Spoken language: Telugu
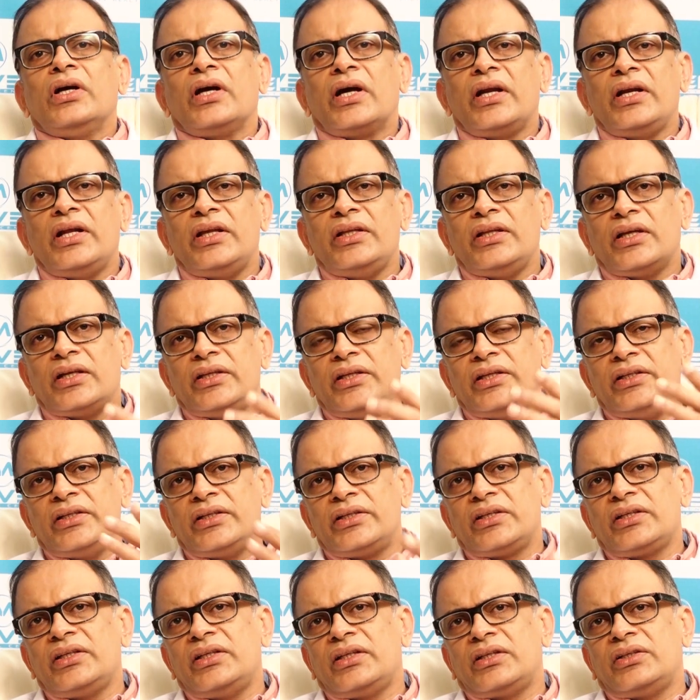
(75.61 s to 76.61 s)
కానీ
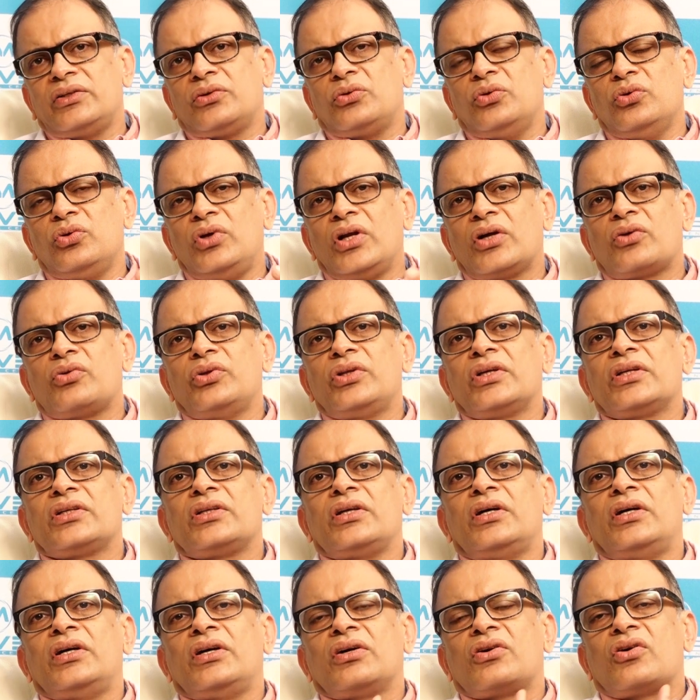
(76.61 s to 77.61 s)
అదేంటంటే బ్లూలో
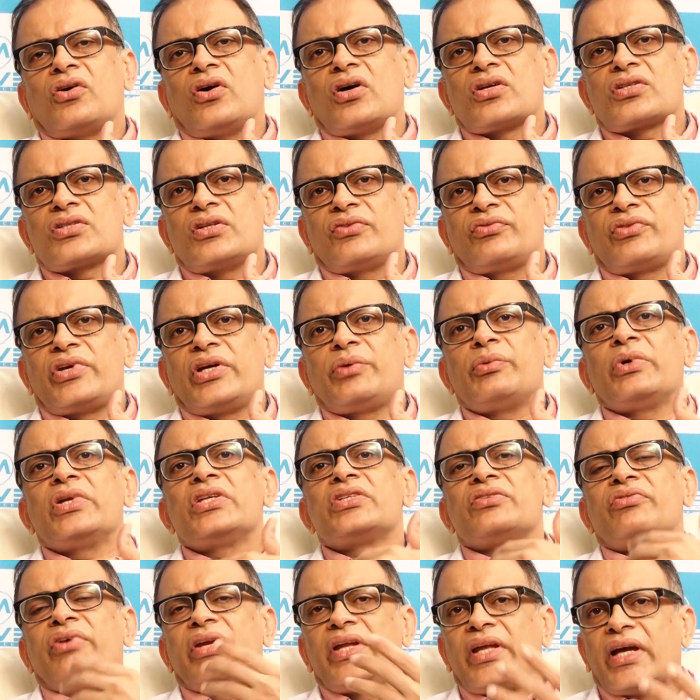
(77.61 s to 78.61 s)
కొద్దిగా కాస్ట్ ఆఫ్
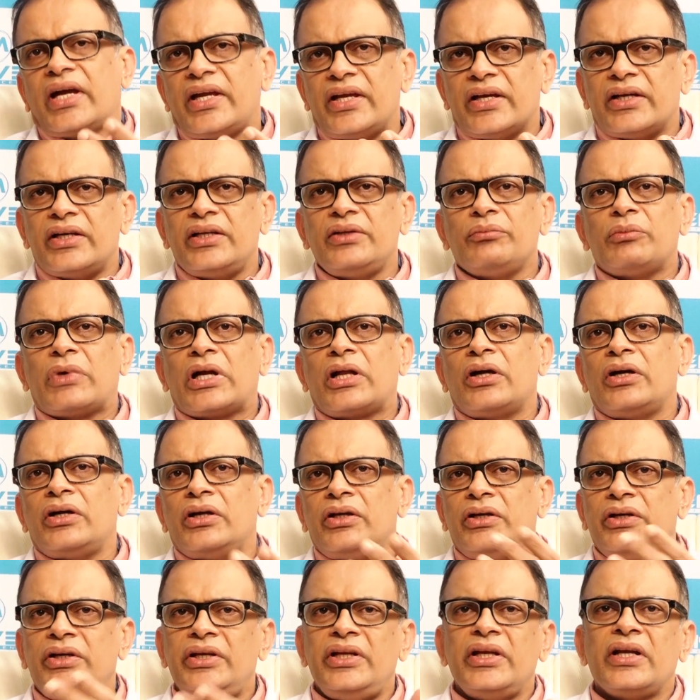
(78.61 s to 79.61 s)
ట్రీట్మెంట్ ఇస్ వెరీ హై అండి మన
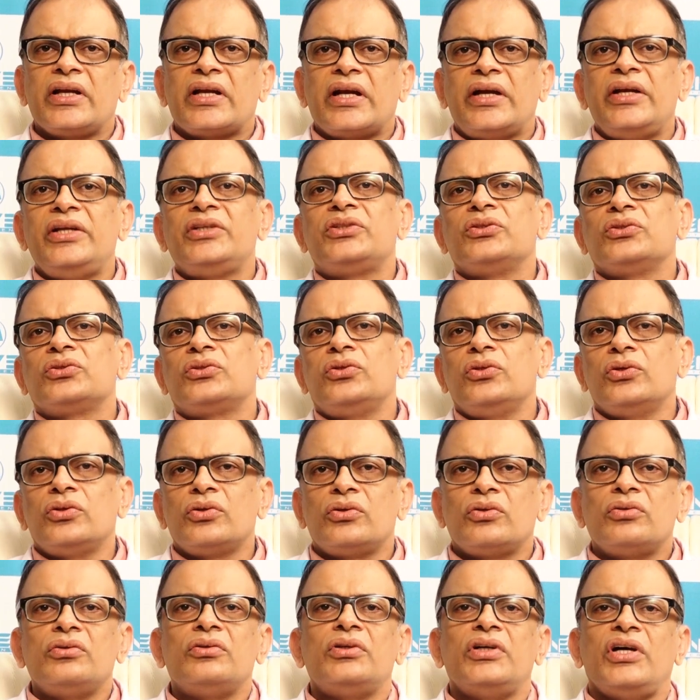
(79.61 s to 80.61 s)
ఇండియన్ కండిషన్స్లో
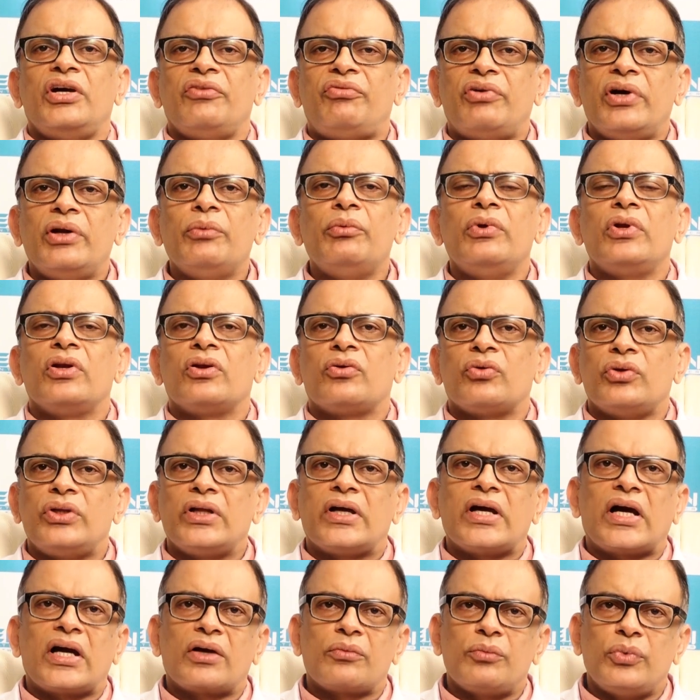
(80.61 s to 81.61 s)
ఎఫోర్డబుల్
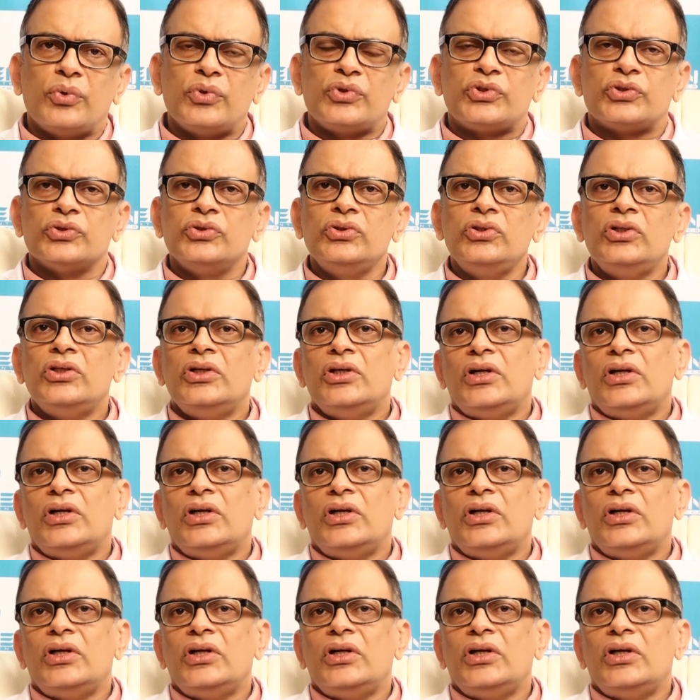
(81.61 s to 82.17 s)
కొద్దిగా కాకపోవచ్చు